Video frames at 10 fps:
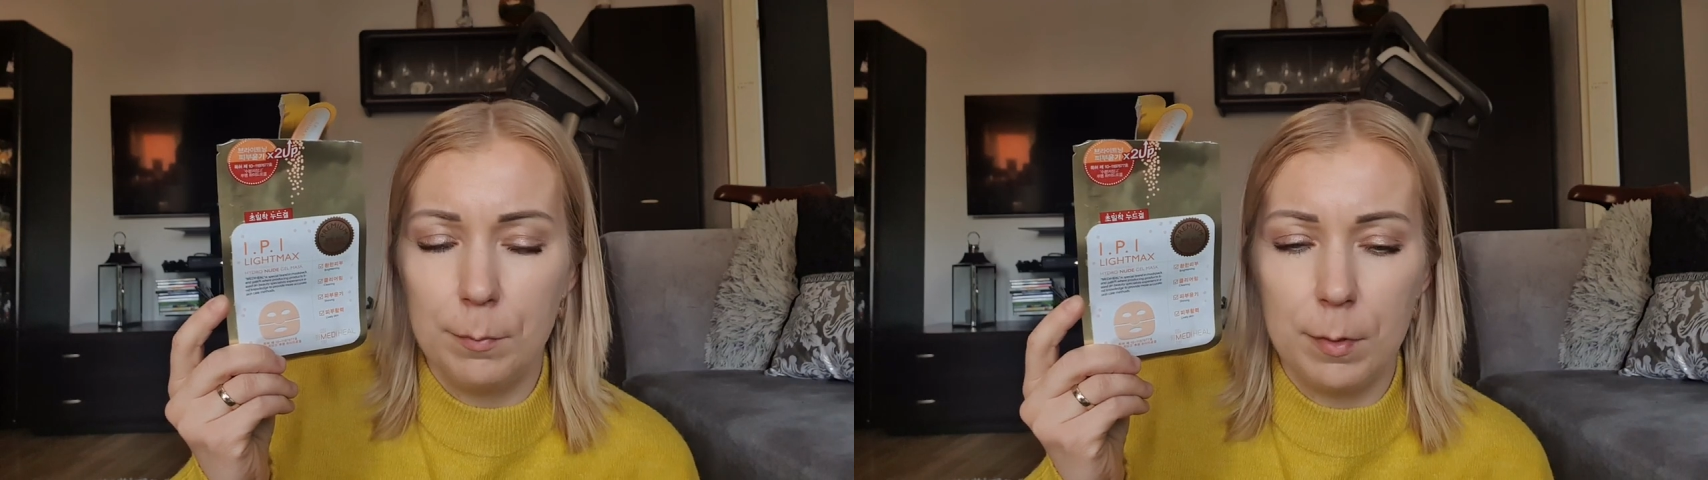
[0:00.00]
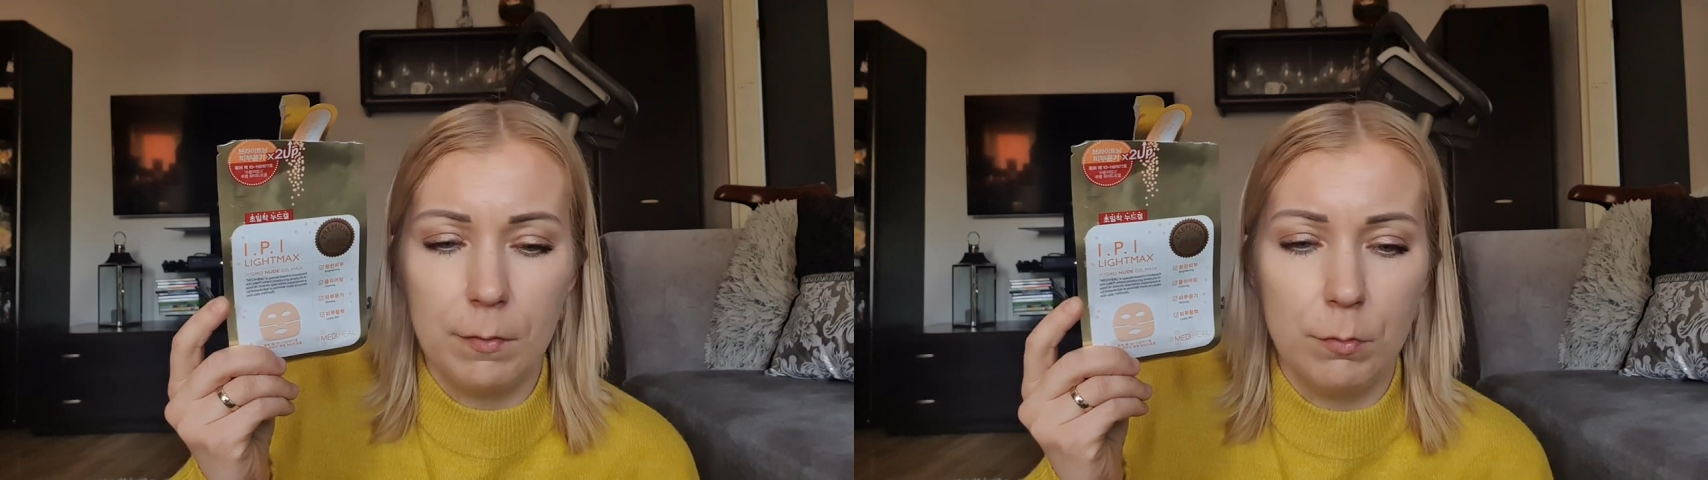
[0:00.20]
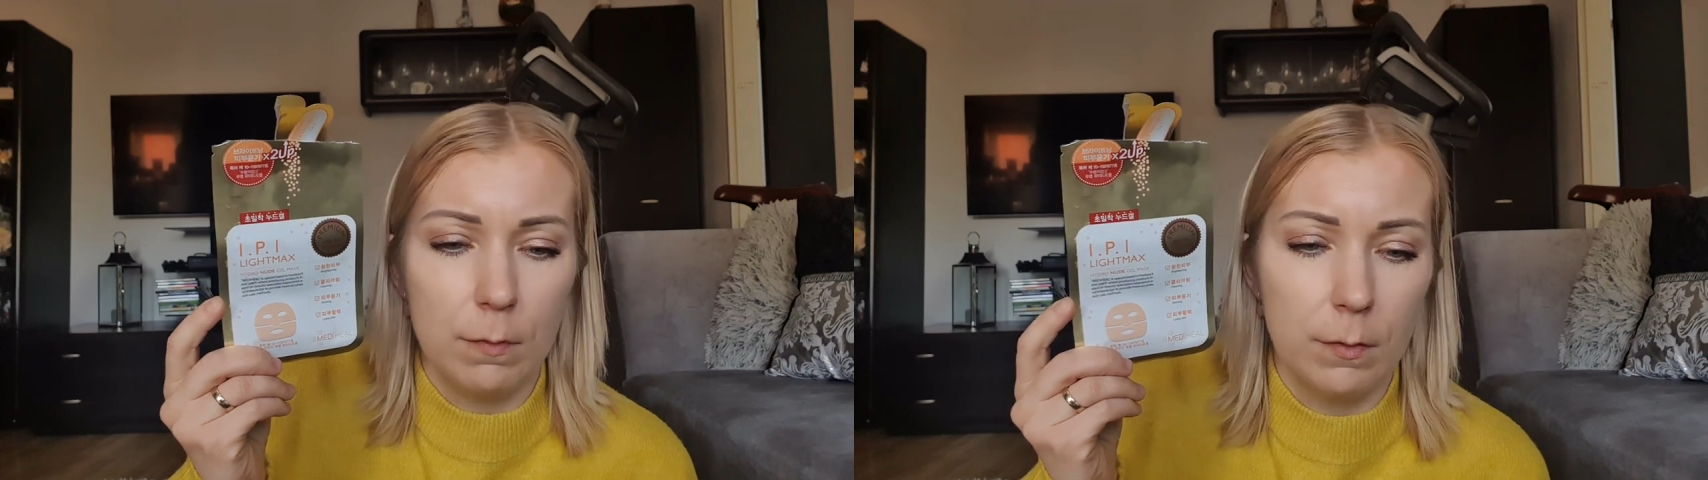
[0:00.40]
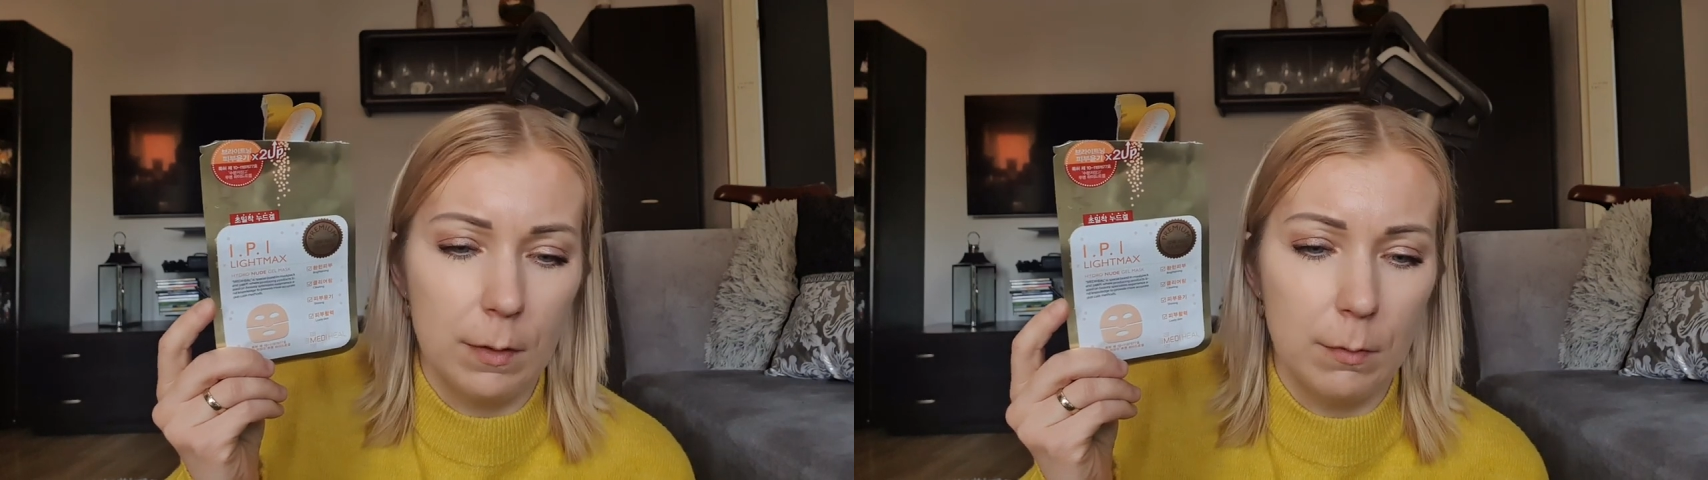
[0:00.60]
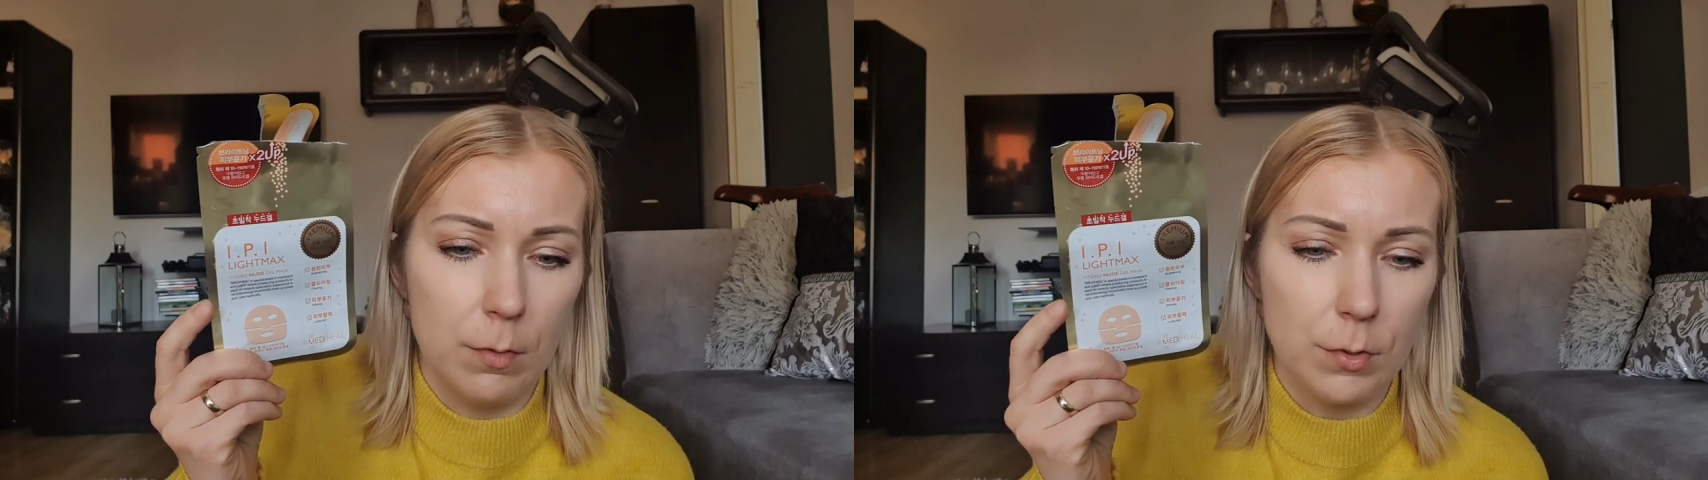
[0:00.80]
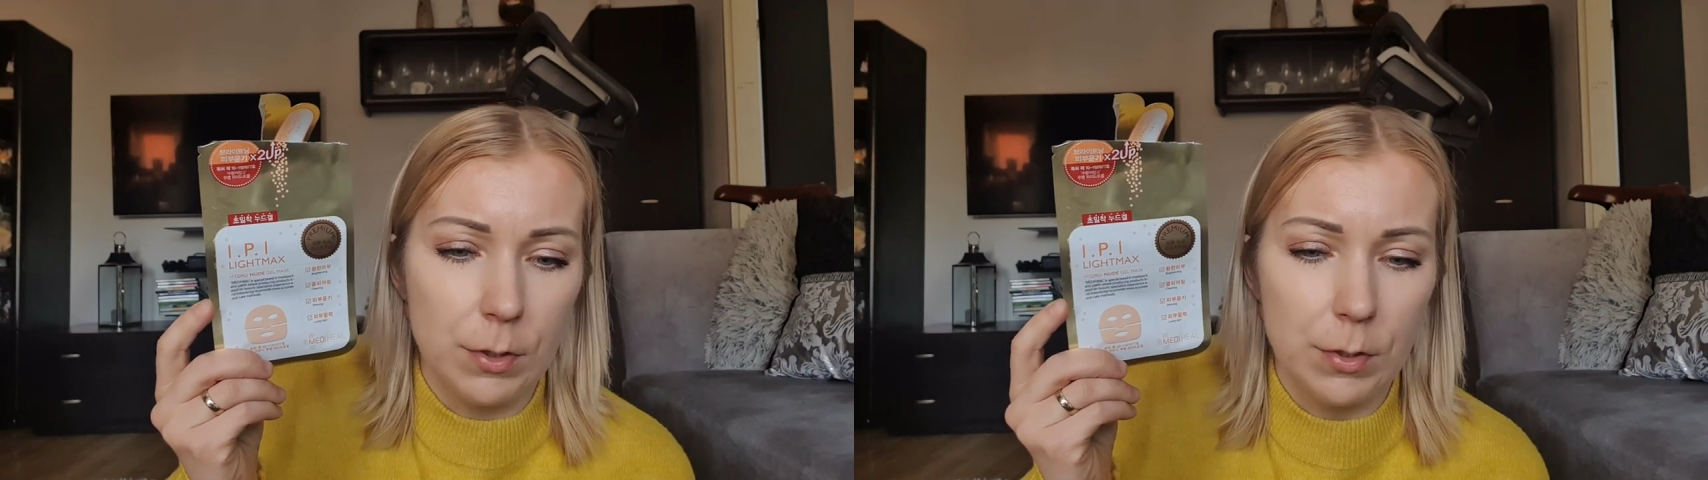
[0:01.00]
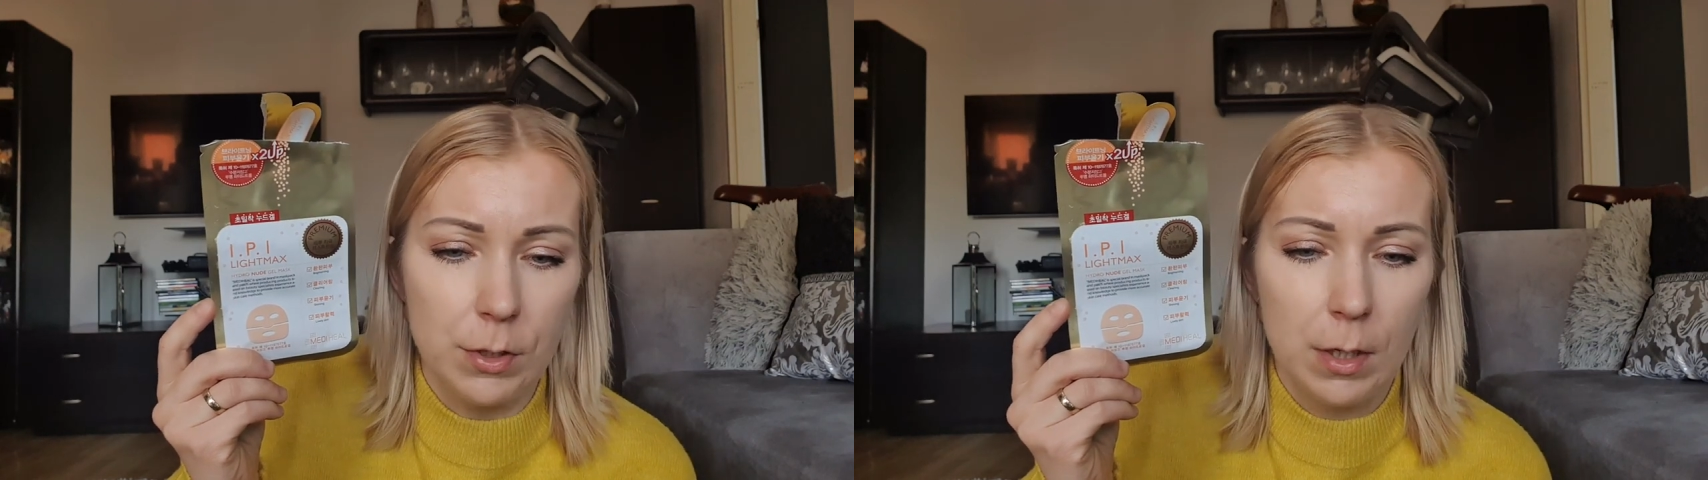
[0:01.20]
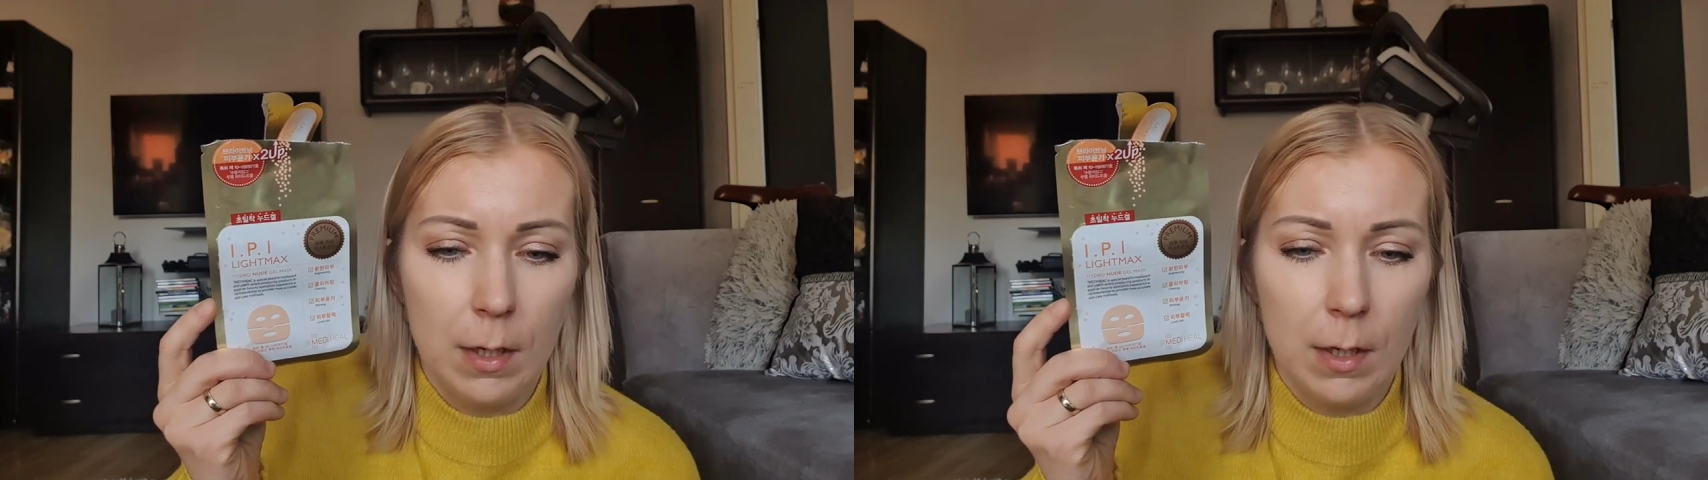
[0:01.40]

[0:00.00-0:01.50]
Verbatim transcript: prawidłowo nałożyć,